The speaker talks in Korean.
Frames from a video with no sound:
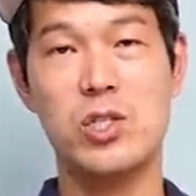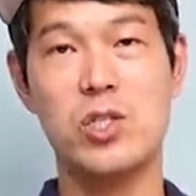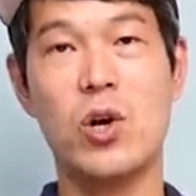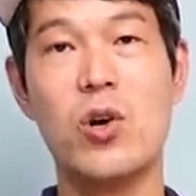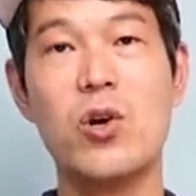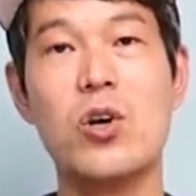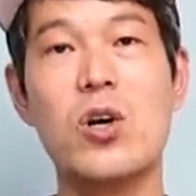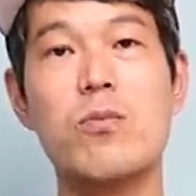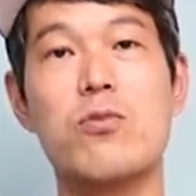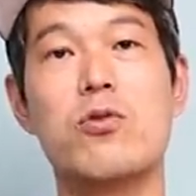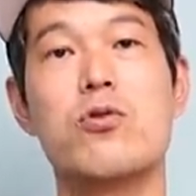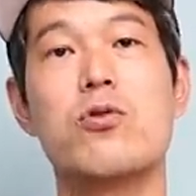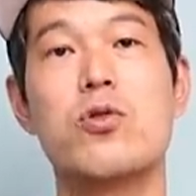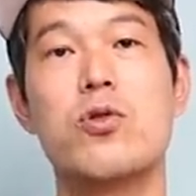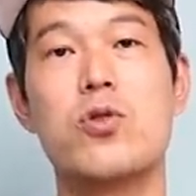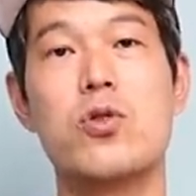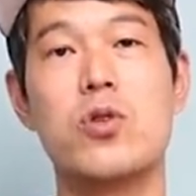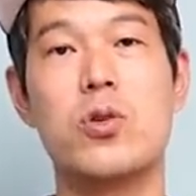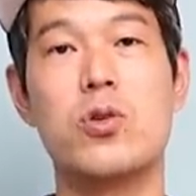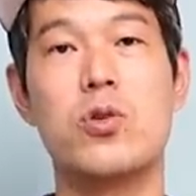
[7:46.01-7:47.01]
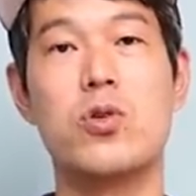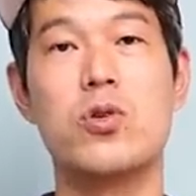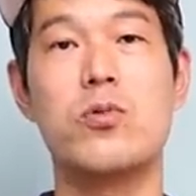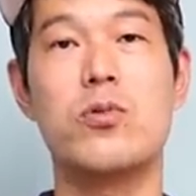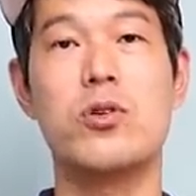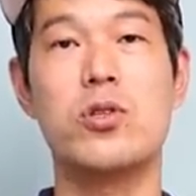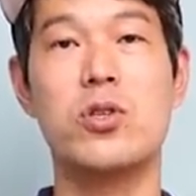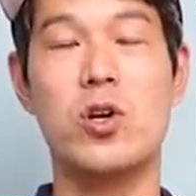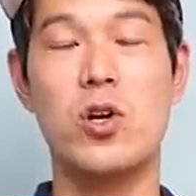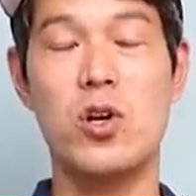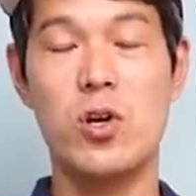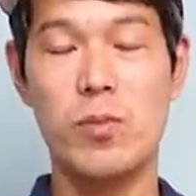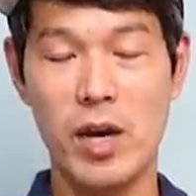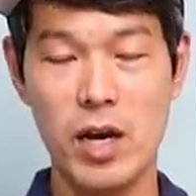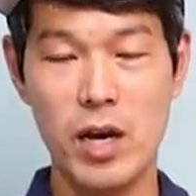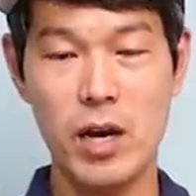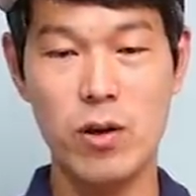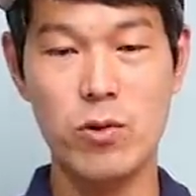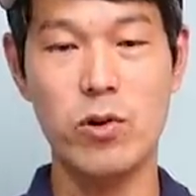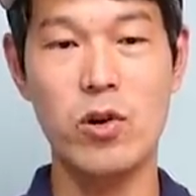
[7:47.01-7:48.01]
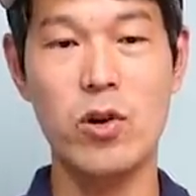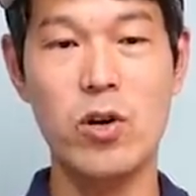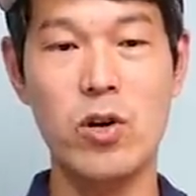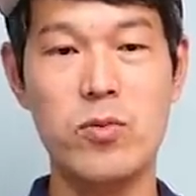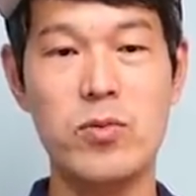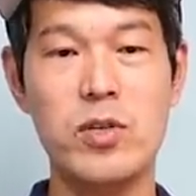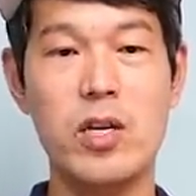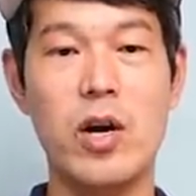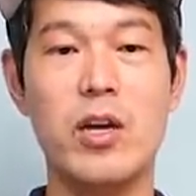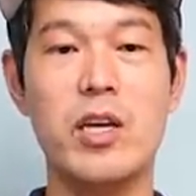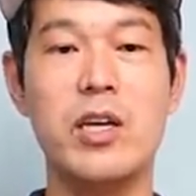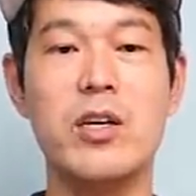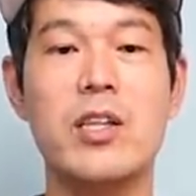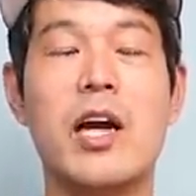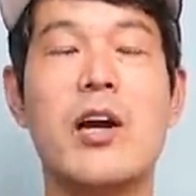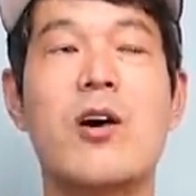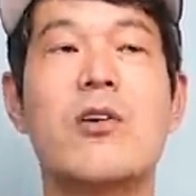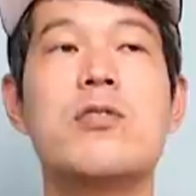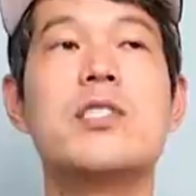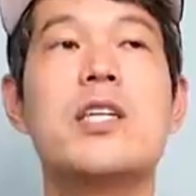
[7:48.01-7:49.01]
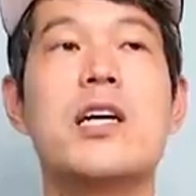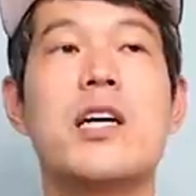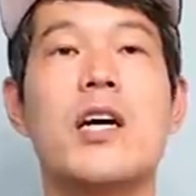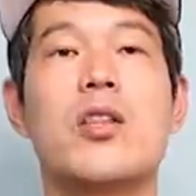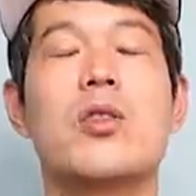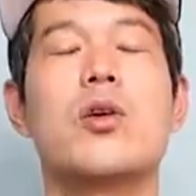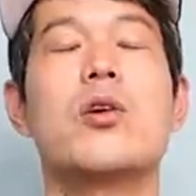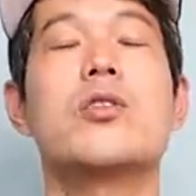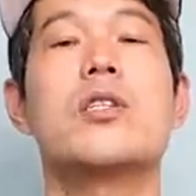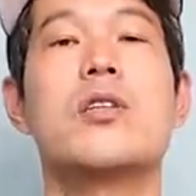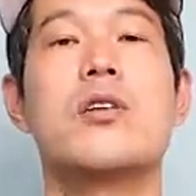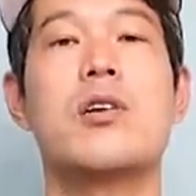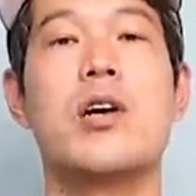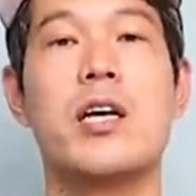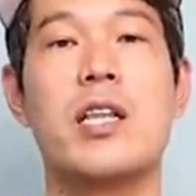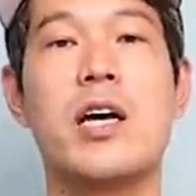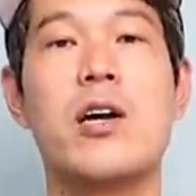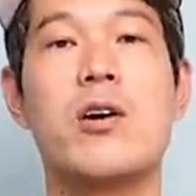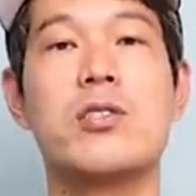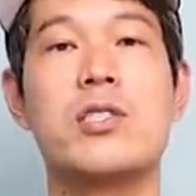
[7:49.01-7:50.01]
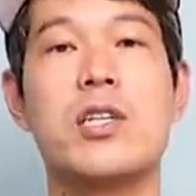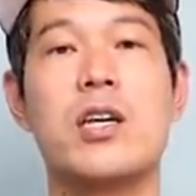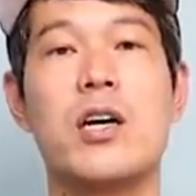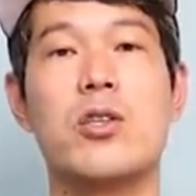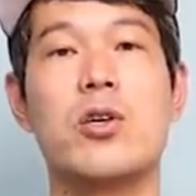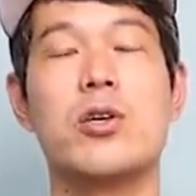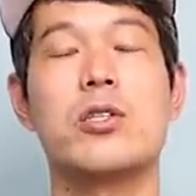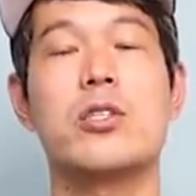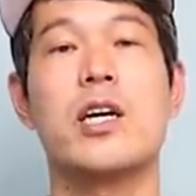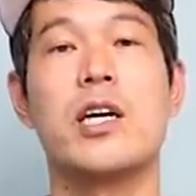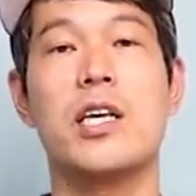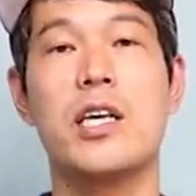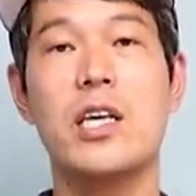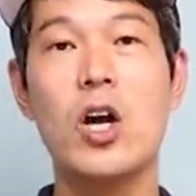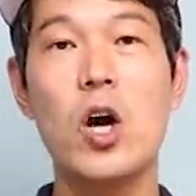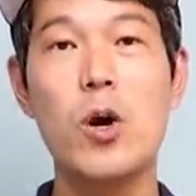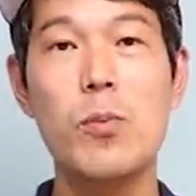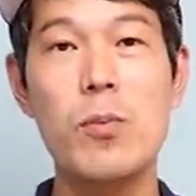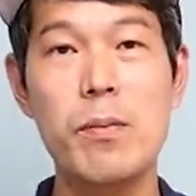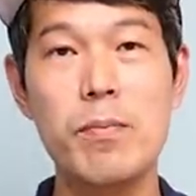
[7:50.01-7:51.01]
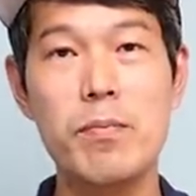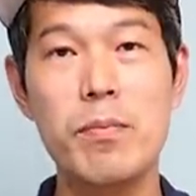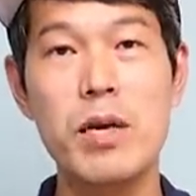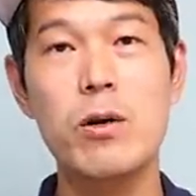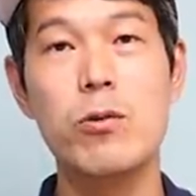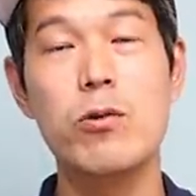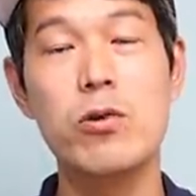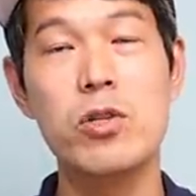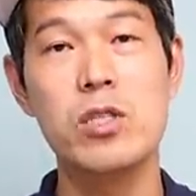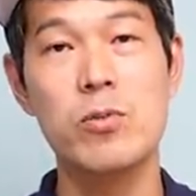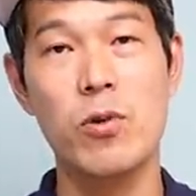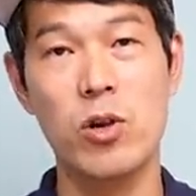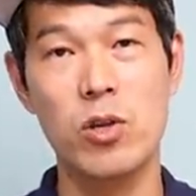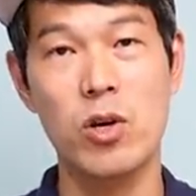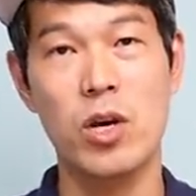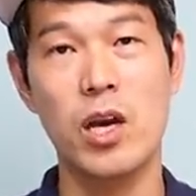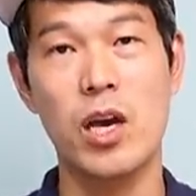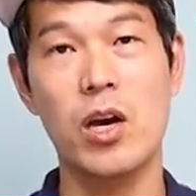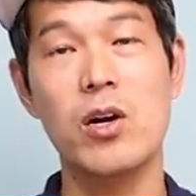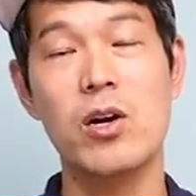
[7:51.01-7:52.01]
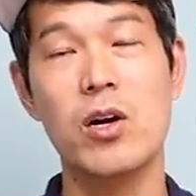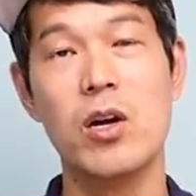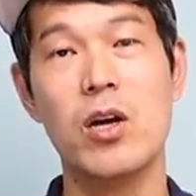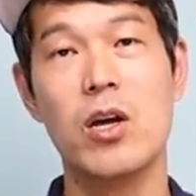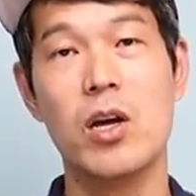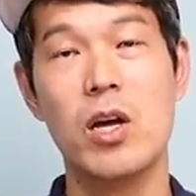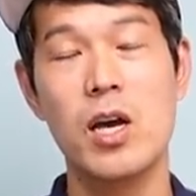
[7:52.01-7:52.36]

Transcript: 전업 유튜버처럼 해갖고 여러분이 이거 나는 언젠간 터질 거야 나는 언젠간 터질 거야 이것만 믿고 있으면 어떡해요?